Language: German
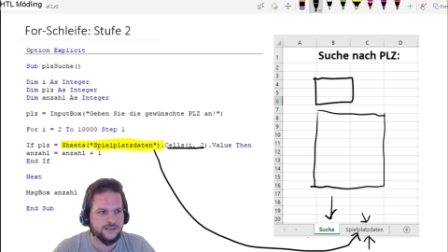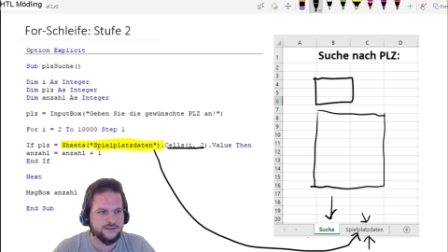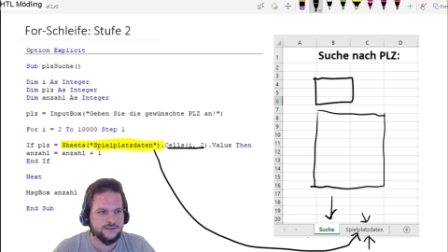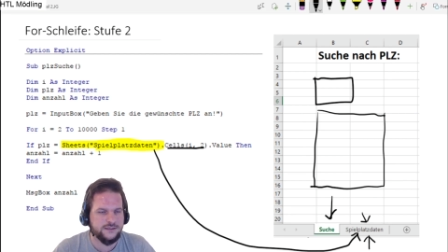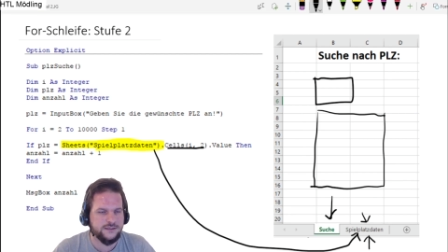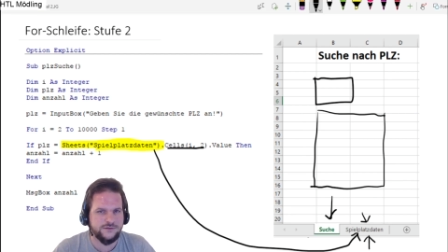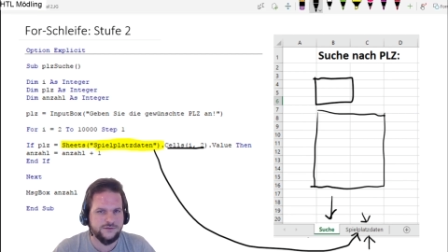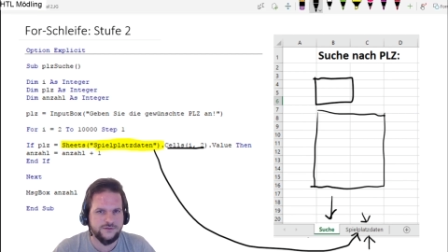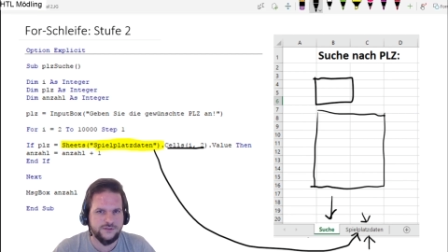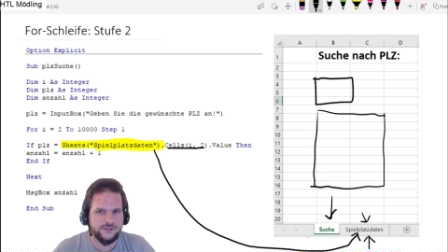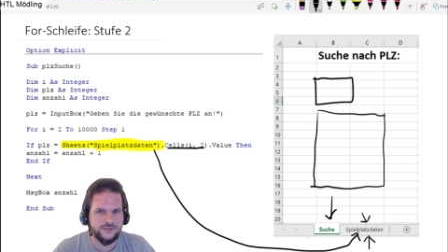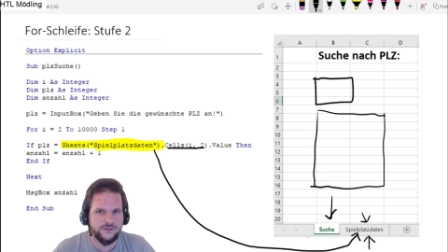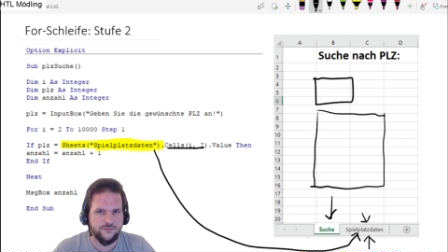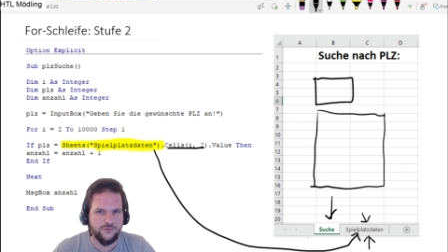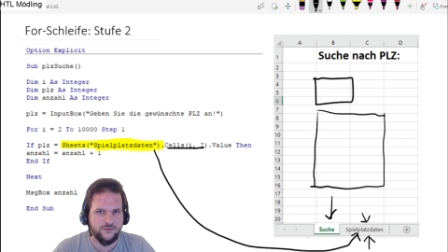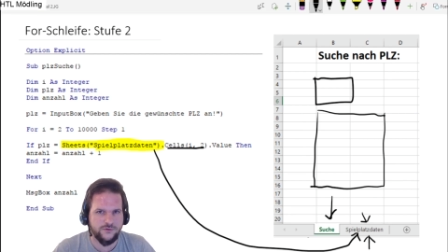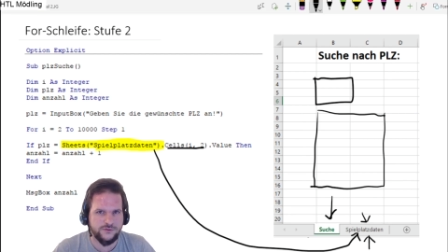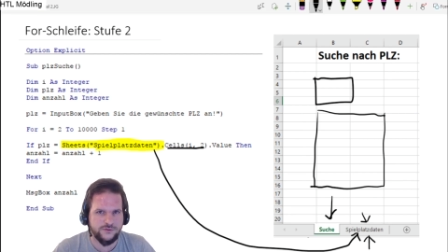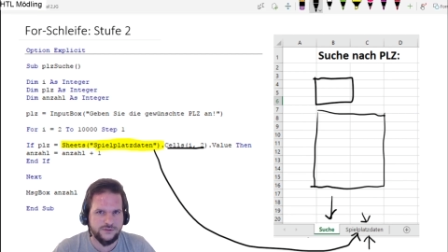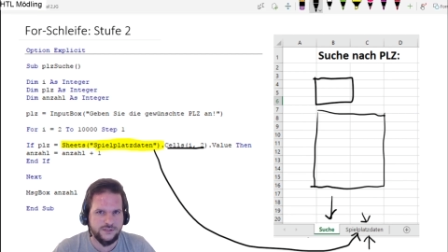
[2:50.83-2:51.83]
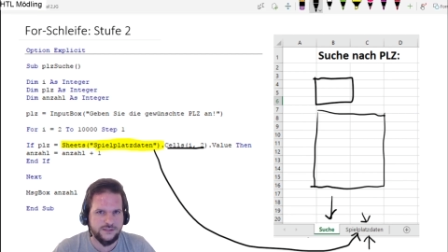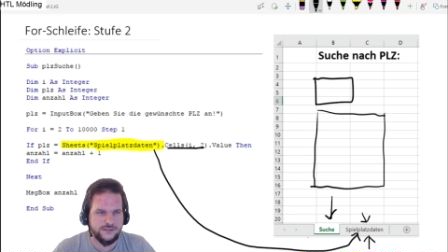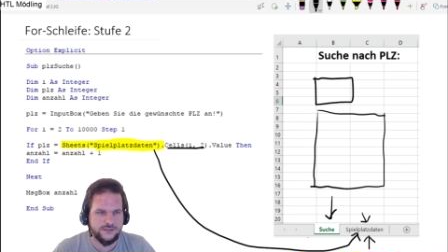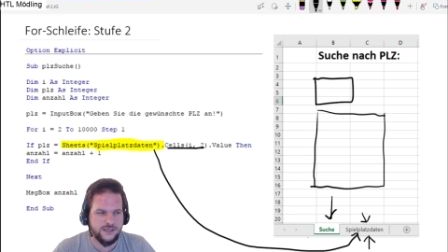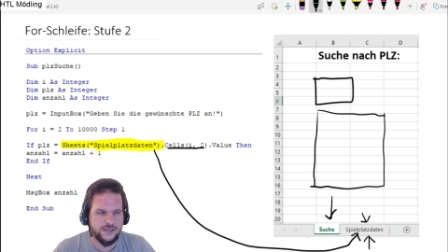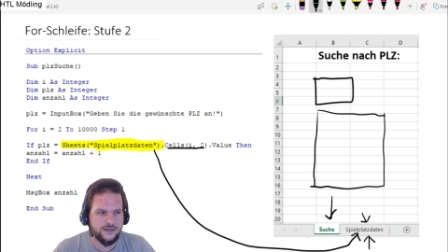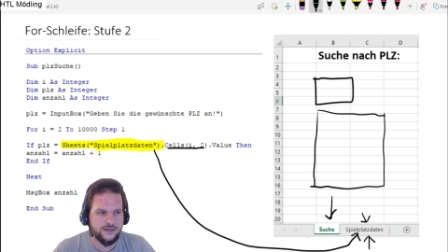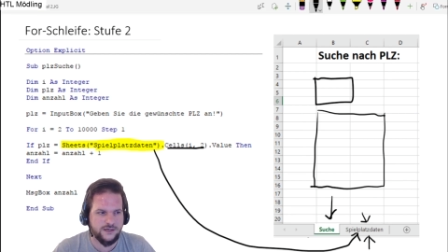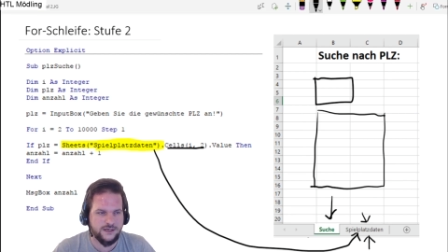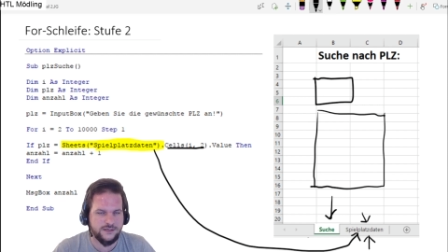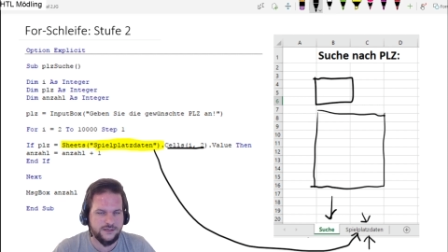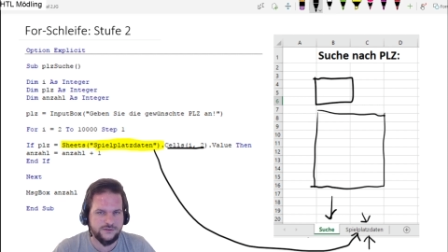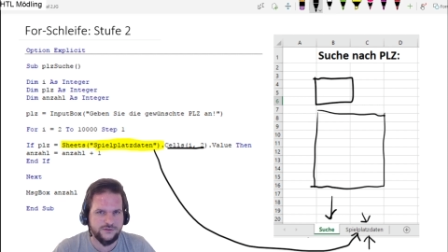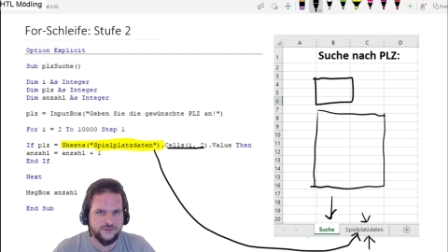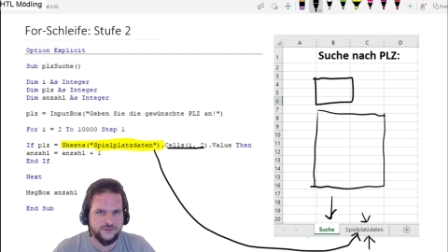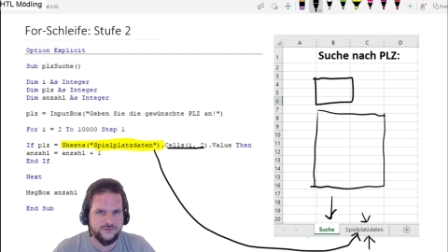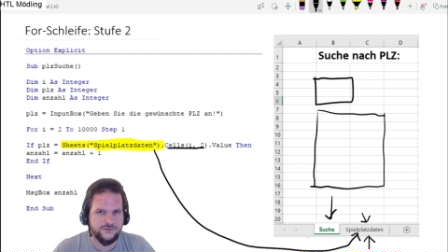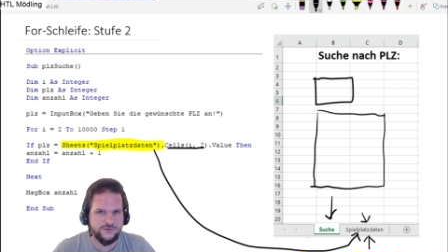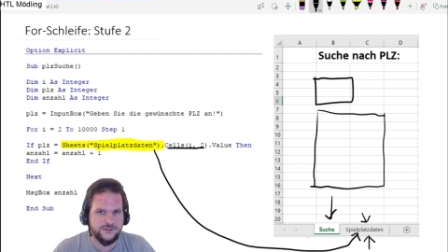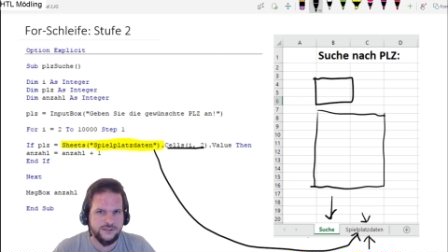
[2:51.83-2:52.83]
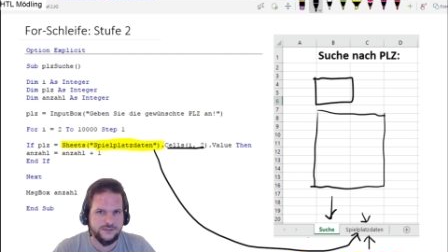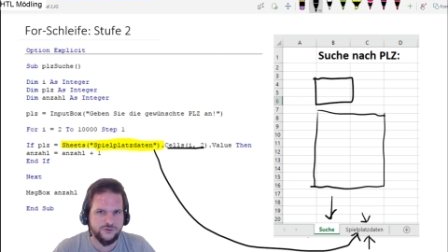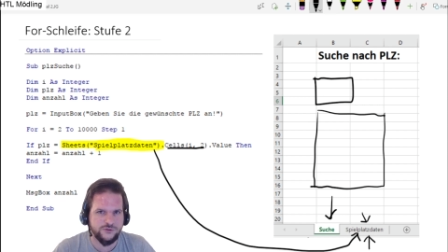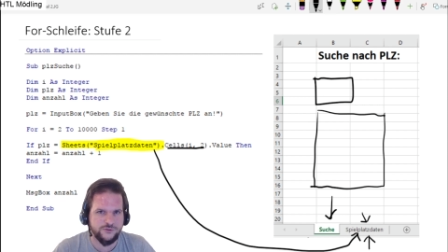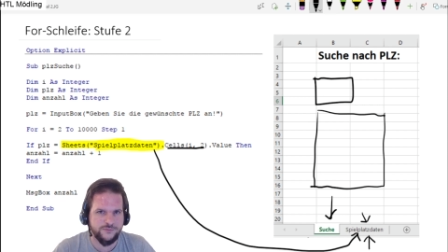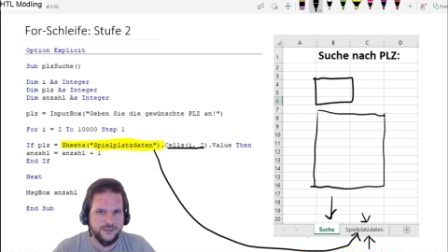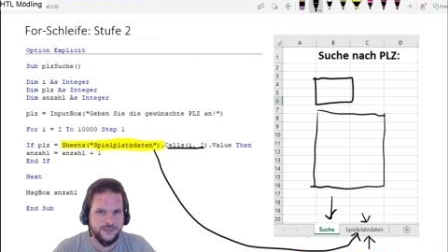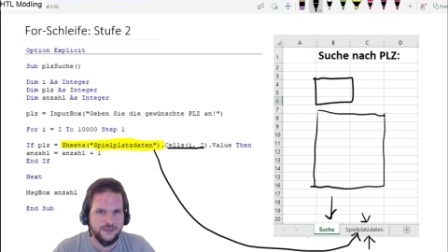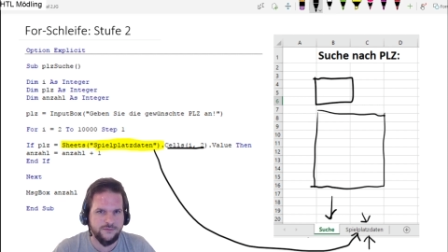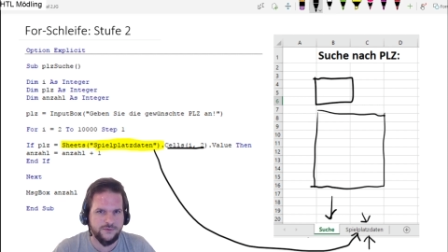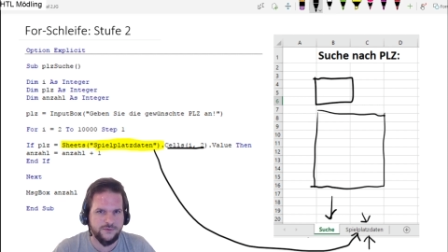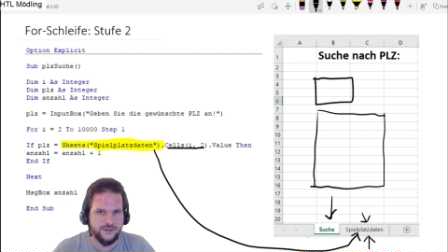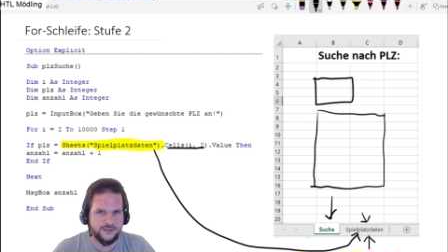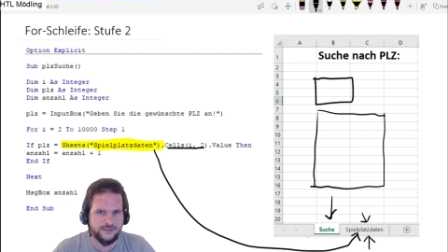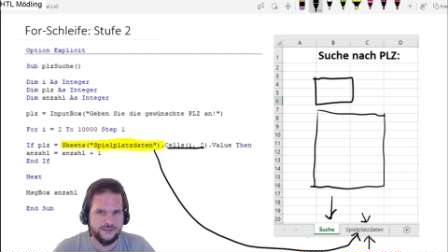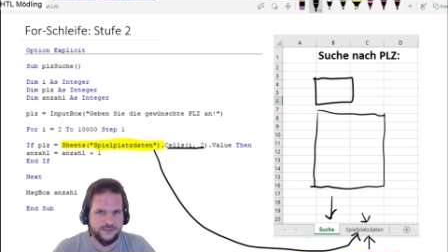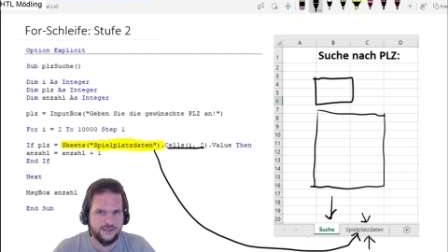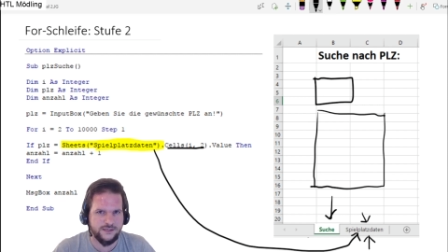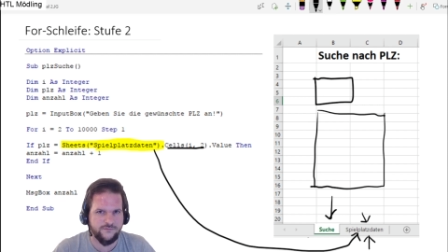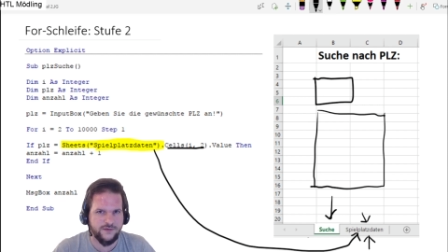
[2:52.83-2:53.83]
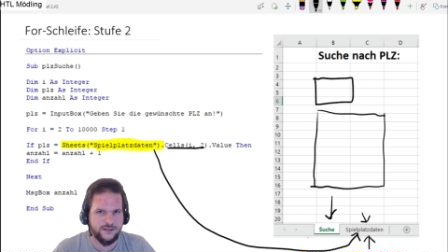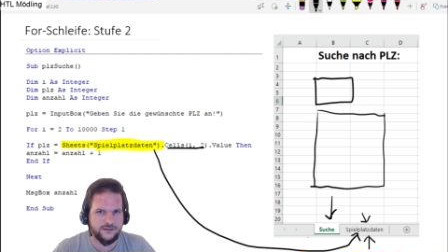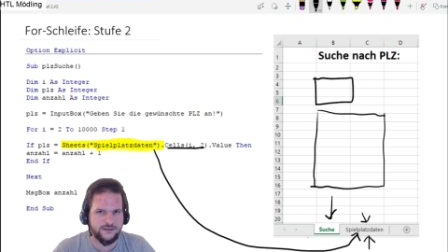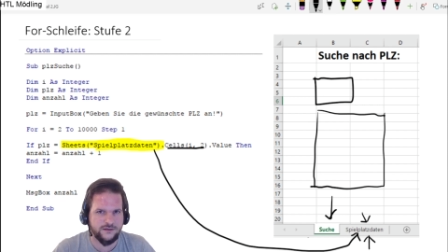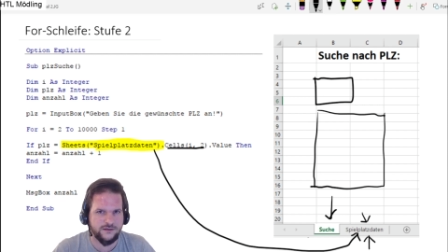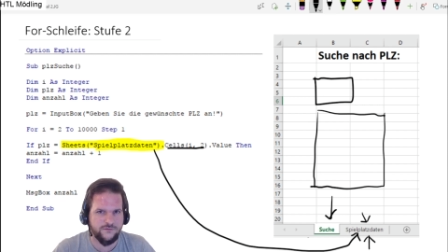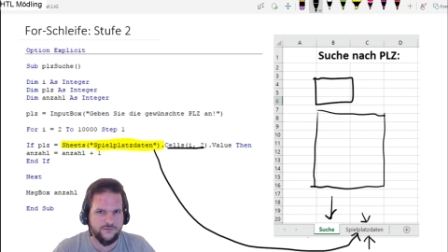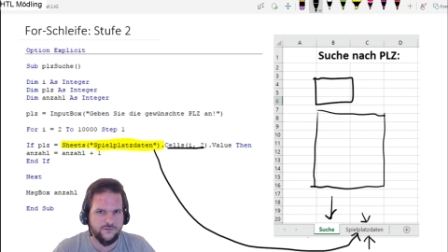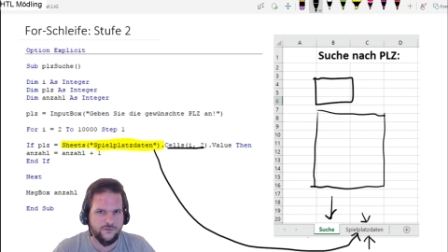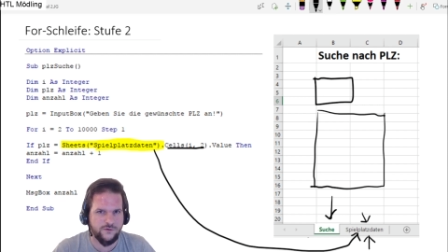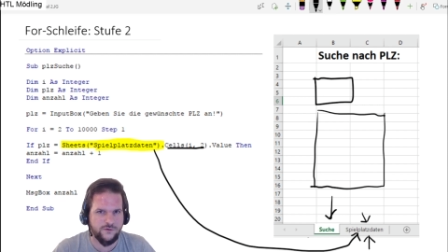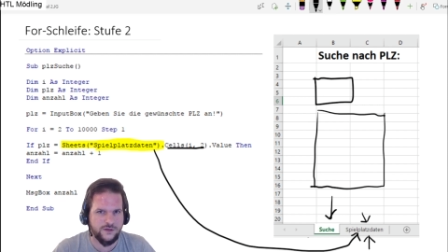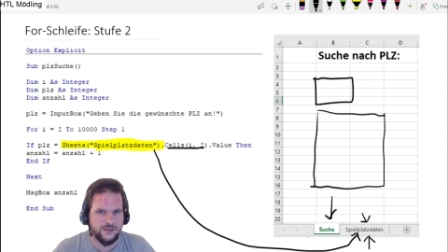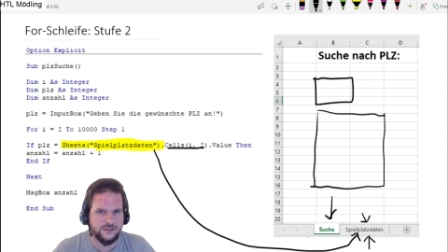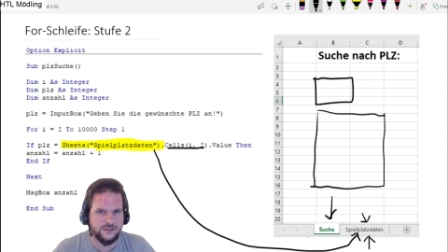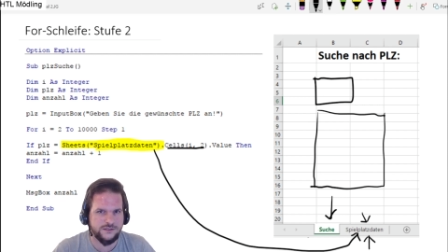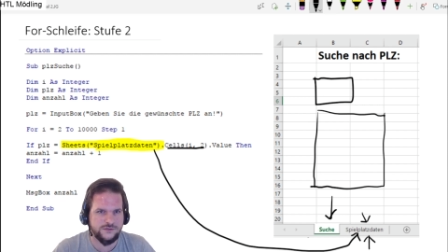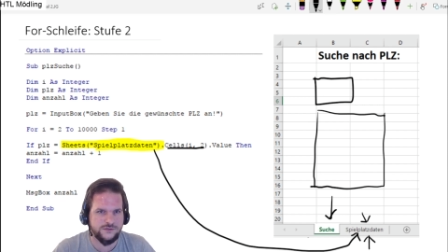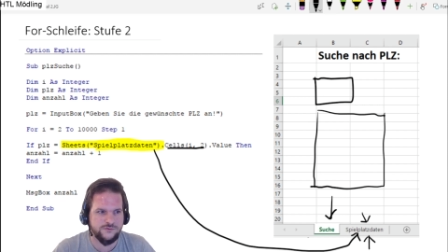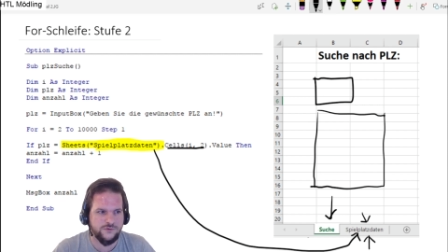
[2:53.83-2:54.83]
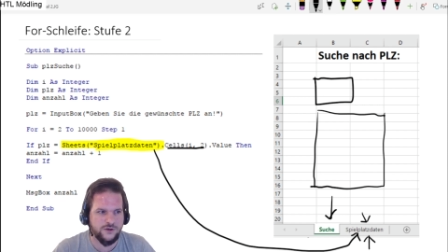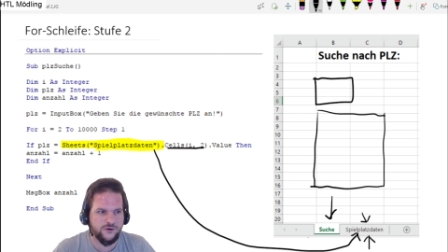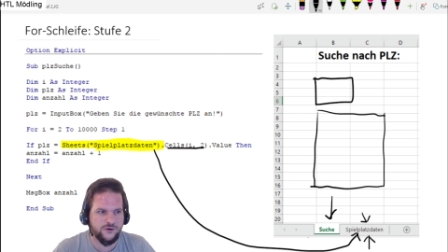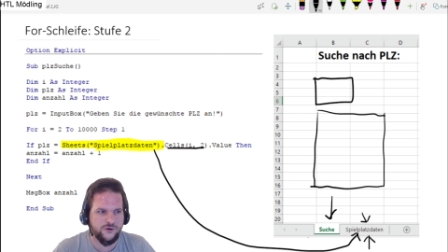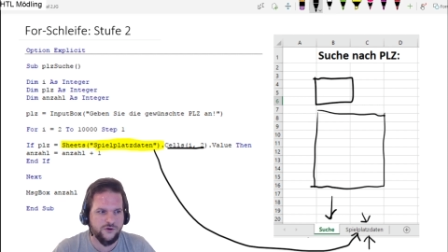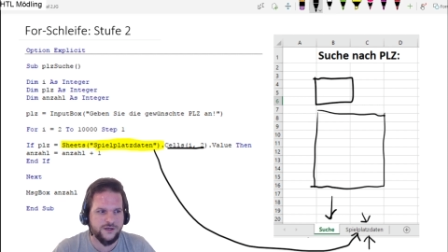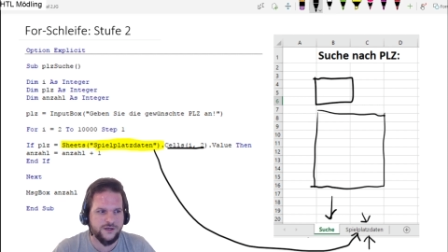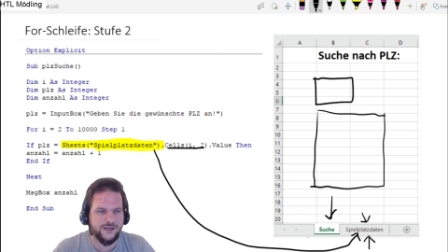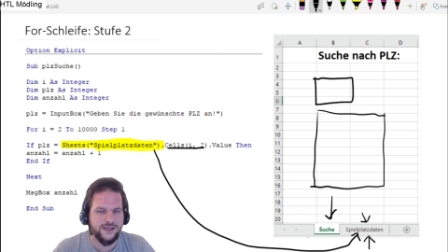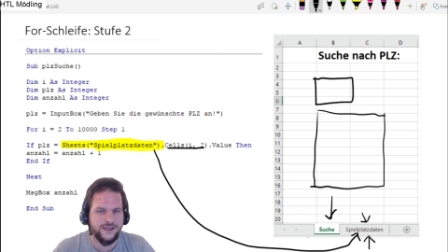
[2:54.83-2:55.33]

die zu dieser Postleitzahl, also zu diesem Spielplatz dann in weiterer Folge dazugehören,